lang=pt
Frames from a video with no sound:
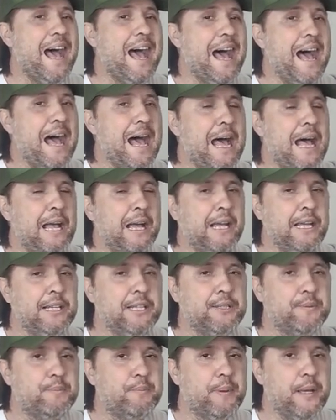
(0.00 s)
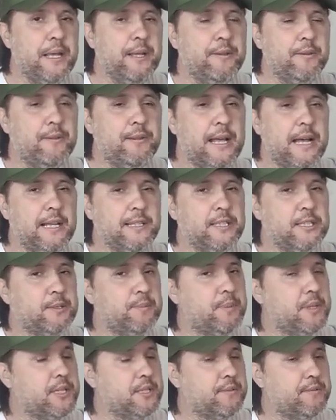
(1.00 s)
a respeito das
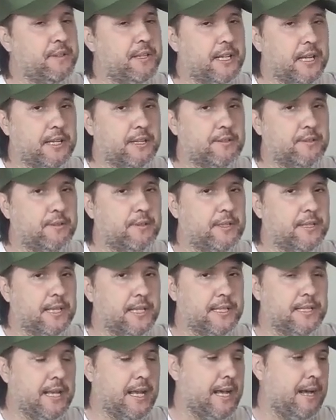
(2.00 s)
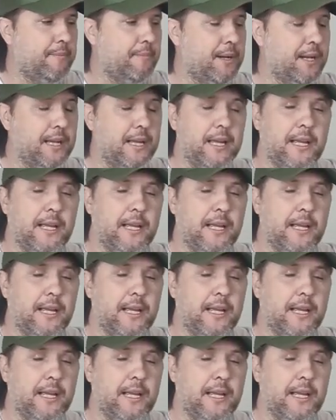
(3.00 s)
especificações dessa arma.